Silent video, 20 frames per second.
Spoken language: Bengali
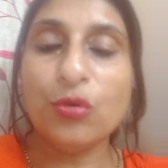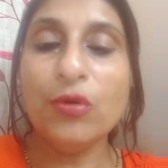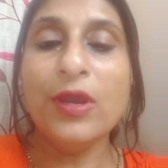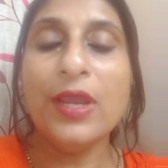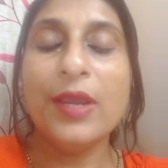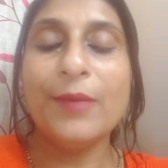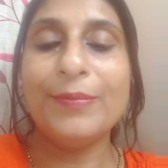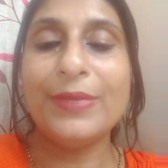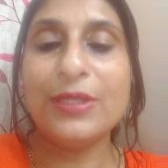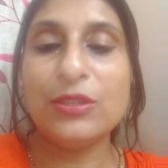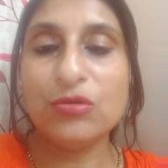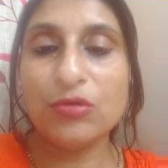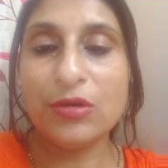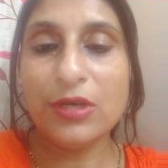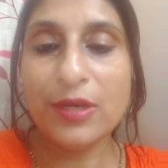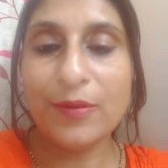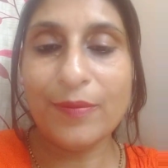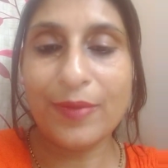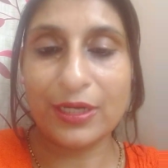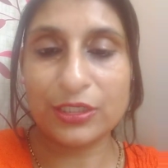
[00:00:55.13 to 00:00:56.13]
তো
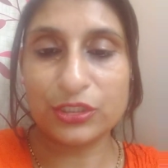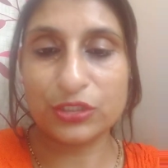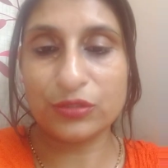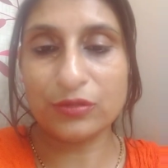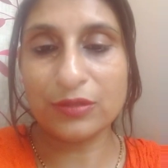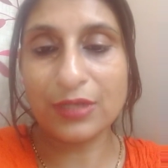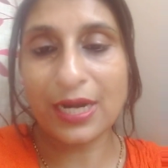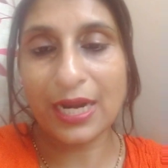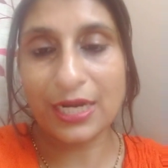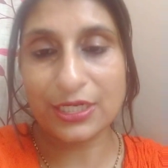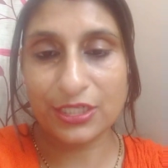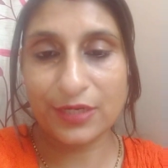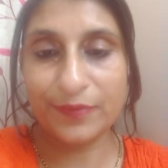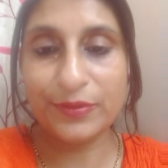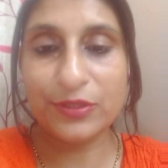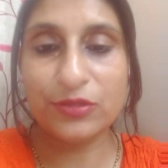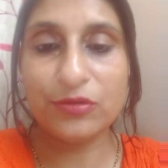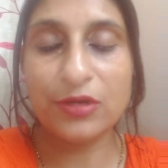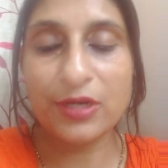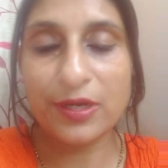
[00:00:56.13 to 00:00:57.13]
পিতলের বাসন কাঁসা
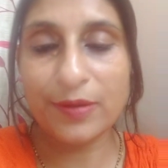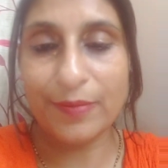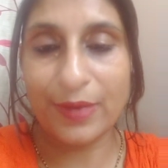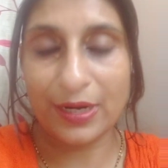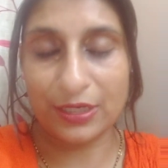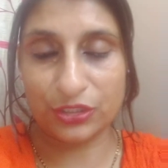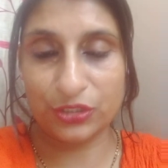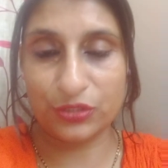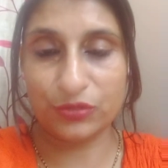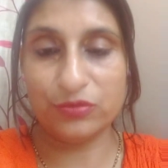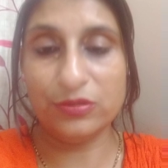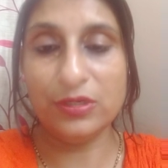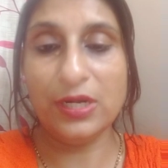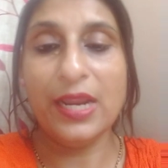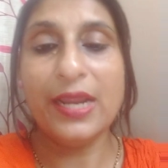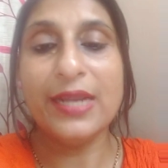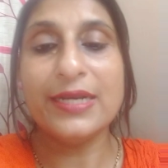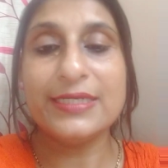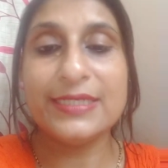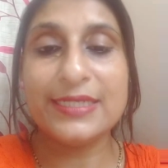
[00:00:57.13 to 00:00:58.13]
পিতলের বাসন
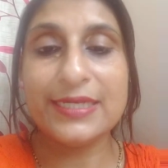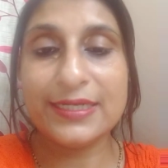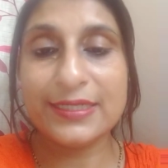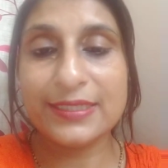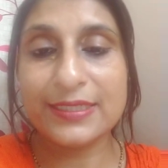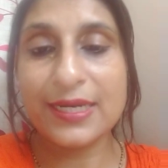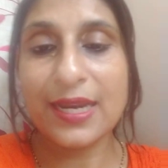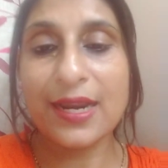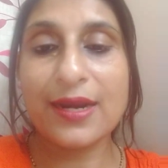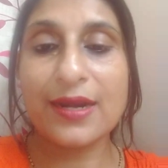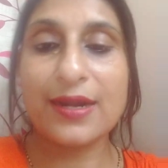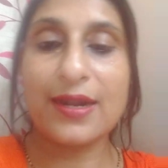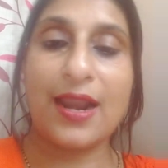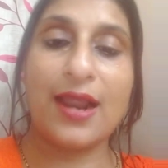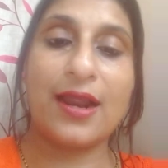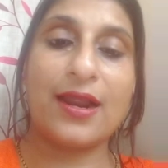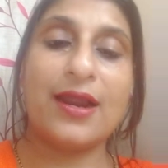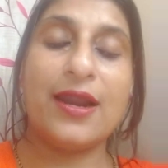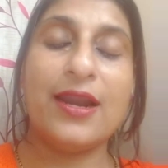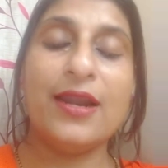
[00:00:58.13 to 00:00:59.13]
ঠিকঠাক
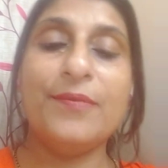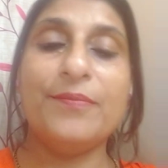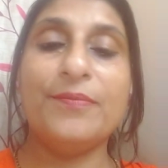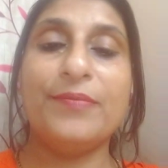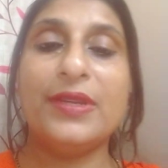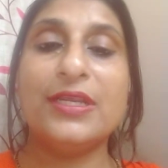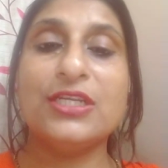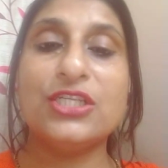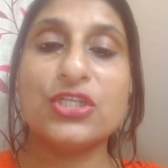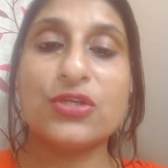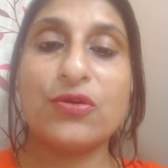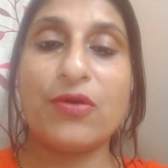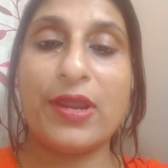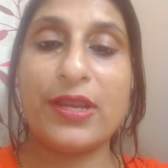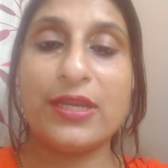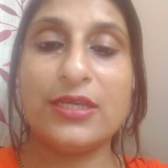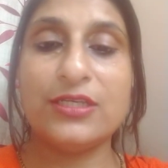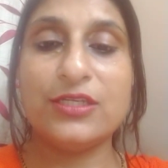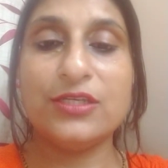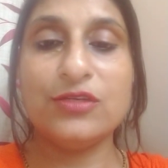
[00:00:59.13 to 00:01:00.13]
রাখার বেশ
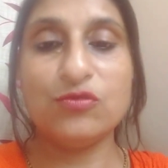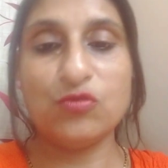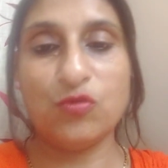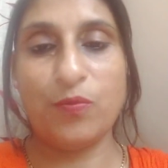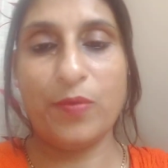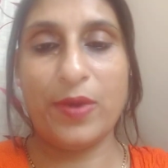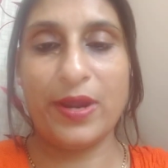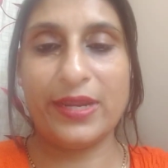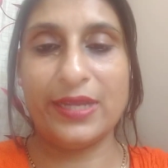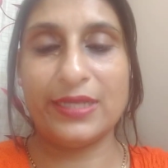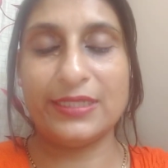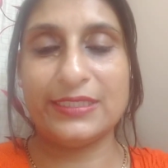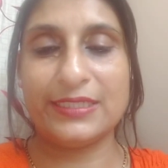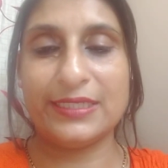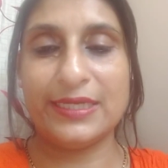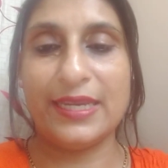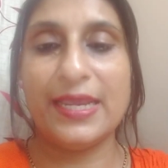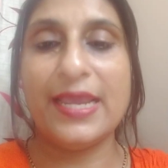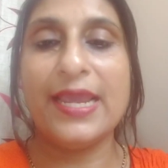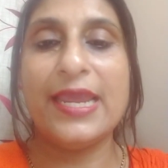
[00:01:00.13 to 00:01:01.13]
কয়েকটি উপায়
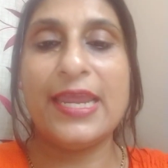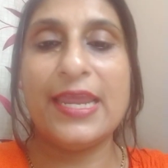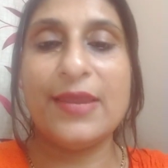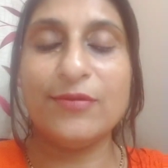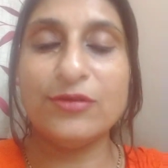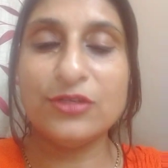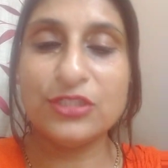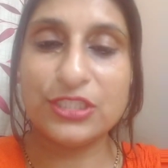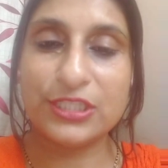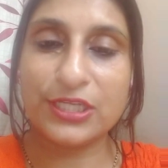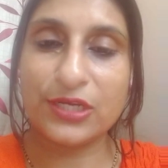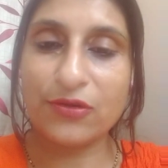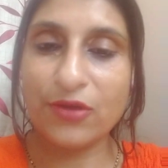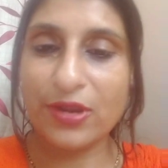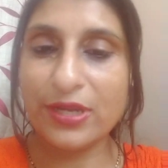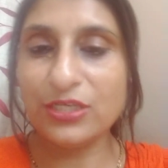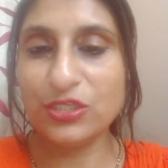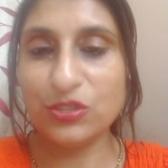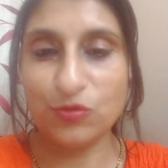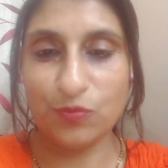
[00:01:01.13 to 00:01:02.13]
আছে এবং যে
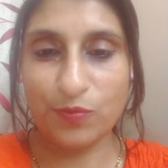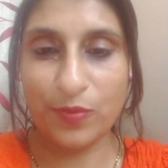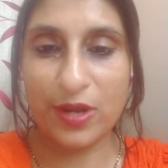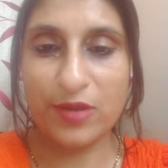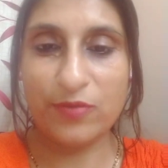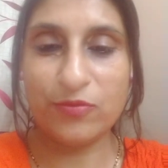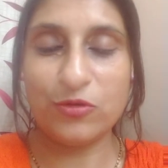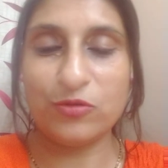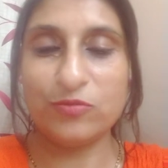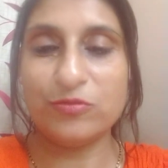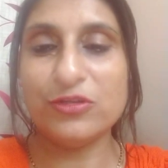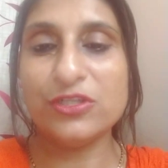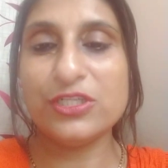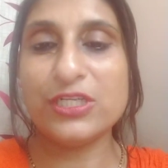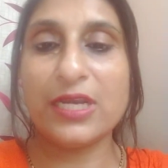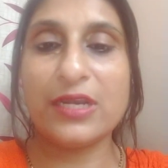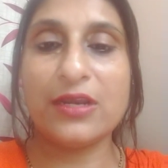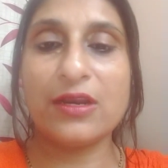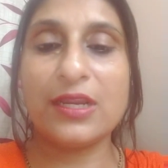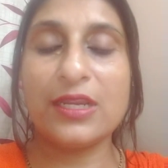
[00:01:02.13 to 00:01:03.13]
কয়েকটি উপায় বলবো
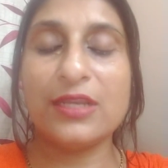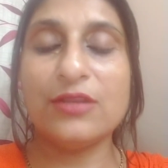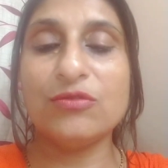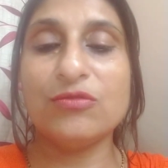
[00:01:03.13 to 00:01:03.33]
সেটা